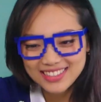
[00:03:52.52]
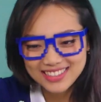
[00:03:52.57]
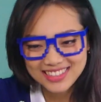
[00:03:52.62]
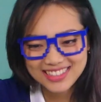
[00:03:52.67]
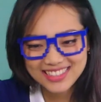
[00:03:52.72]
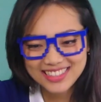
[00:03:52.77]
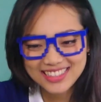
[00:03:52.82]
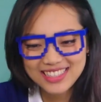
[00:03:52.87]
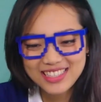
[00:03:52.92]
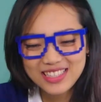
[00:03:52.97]

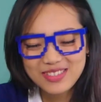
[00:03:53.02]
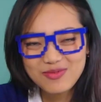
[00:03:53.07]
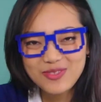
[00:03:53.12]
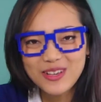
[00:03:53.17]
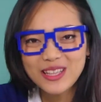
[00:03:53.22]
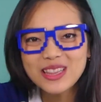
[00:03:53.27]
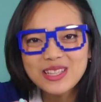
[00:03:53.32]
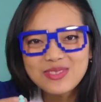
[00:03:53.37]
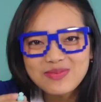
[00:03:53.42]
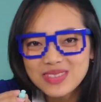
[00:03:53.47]
Ih,
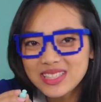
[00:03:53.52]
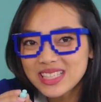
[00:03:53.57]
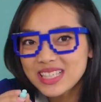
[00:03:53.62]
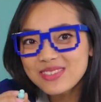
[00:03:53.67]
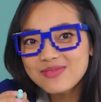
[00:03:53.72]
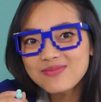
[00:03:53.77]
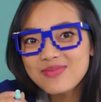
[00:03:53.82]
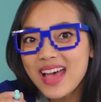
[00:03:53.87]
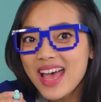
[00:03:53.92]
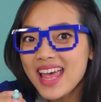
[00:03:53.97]
buat
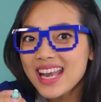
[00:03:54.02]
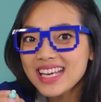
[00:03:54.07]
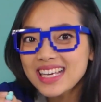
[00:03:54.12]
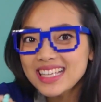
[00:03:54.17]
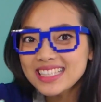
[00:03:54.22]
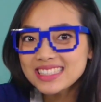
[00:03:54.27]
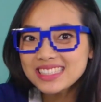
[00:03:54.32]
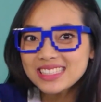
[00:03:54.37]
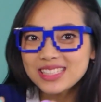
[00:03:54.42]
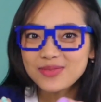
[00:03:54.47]
nemenin
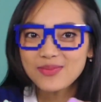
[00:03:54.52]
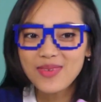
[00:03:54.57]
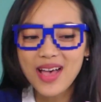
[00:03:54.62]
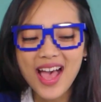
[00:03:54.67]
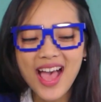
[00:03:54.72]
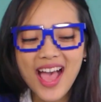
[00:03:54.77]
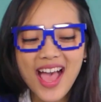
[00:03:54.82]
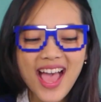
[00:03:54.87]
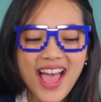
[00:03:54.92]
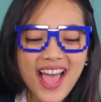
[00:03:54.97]
mandi si
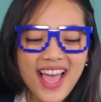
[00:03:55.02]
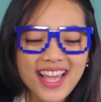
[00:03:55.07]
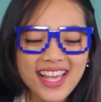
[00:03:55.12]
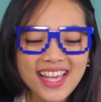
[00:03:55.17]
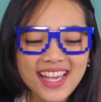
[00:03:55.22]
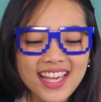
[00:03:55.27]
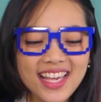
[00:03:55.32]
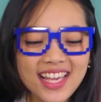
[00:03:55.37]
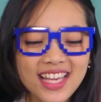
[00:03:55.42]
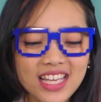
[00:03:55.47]

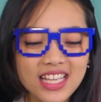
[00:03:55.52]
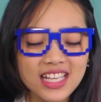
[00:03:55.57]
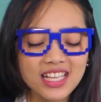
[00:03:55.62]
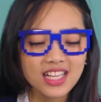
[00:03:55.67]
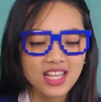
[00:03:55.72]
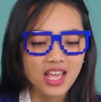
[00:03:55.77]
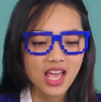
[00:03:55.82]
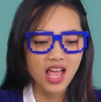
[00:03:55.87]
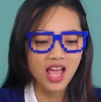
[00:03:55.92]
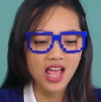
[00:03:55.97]
bayi. Ini